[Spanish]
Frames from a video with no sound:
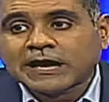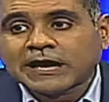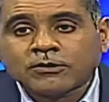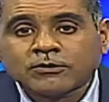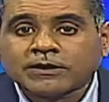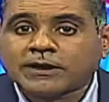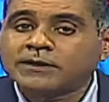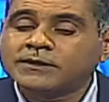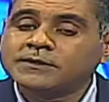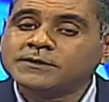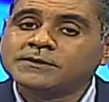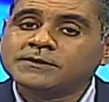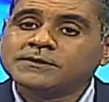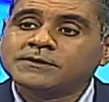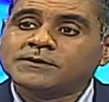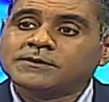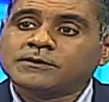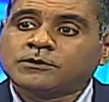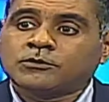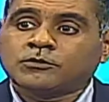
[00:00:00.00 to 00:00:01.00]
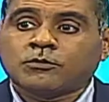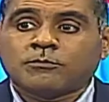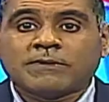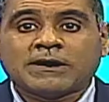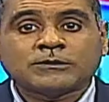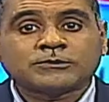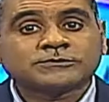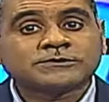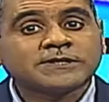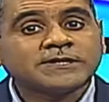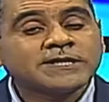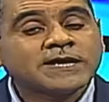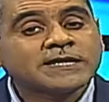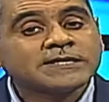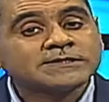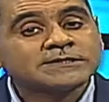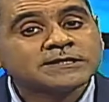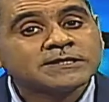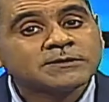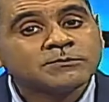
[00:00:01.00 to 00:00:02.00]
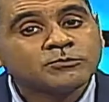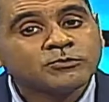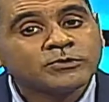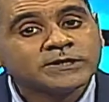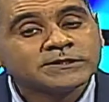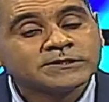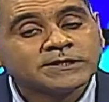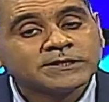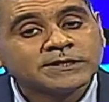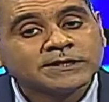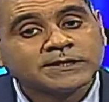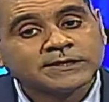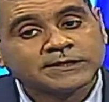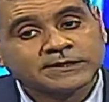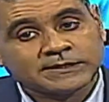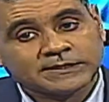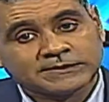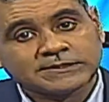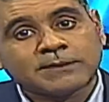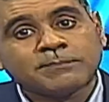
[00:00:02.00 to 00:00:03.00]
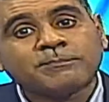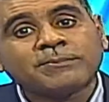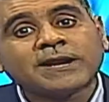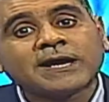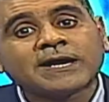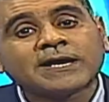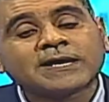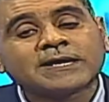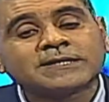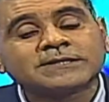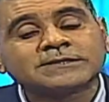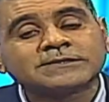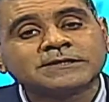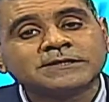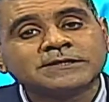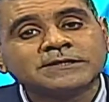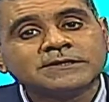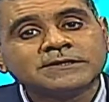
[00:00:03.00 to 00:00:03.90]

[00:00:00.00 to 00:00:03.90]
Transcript: Ahora, lo malo sería que se demuestre que esas placas